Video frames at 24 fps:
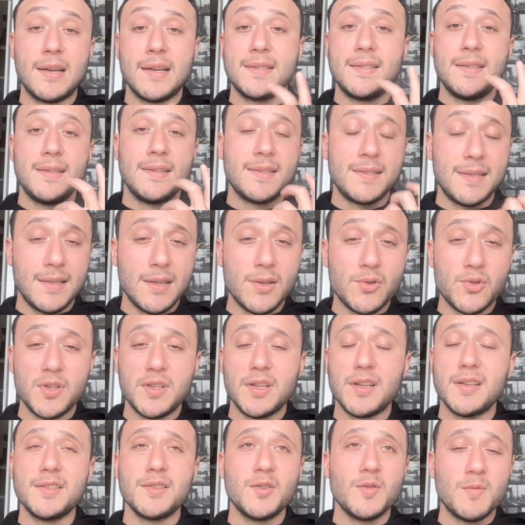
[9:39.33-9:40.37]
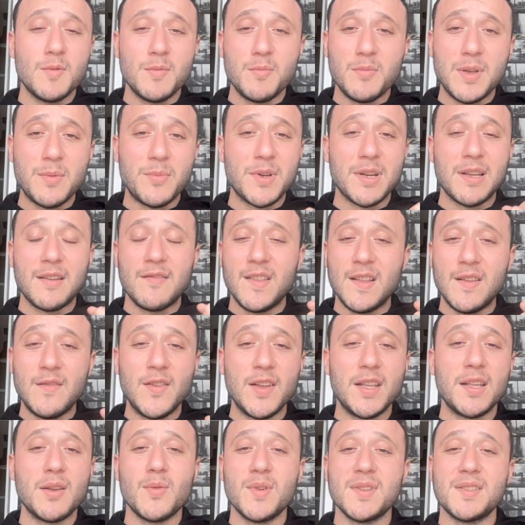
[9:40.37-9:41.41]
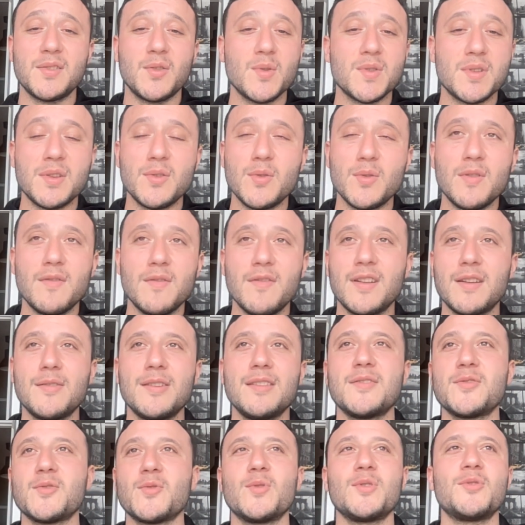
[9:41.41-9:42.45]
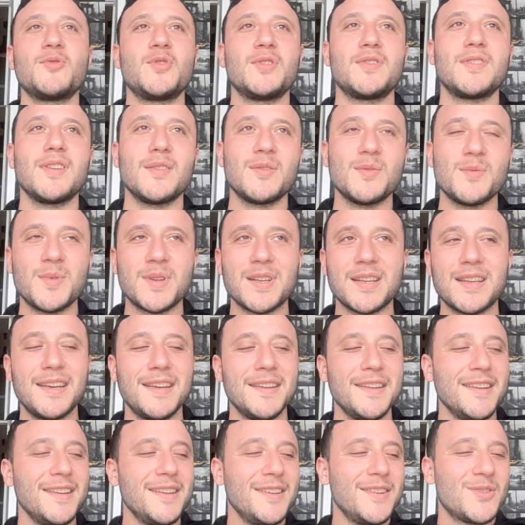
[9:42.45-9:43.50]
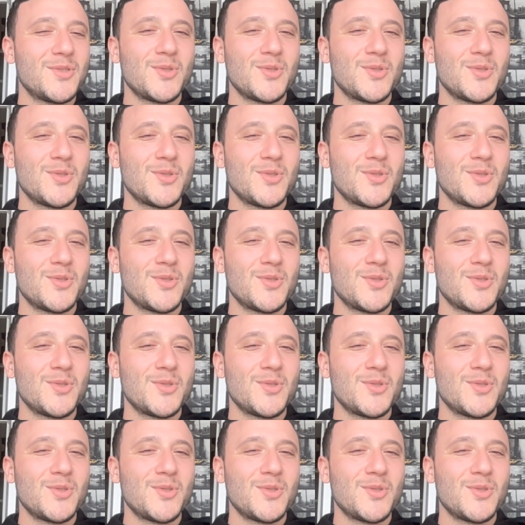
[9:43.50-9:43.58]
Ragazzi, se siete eccitati come me, perché nel vedere queste cose io veramente sono eccitato perché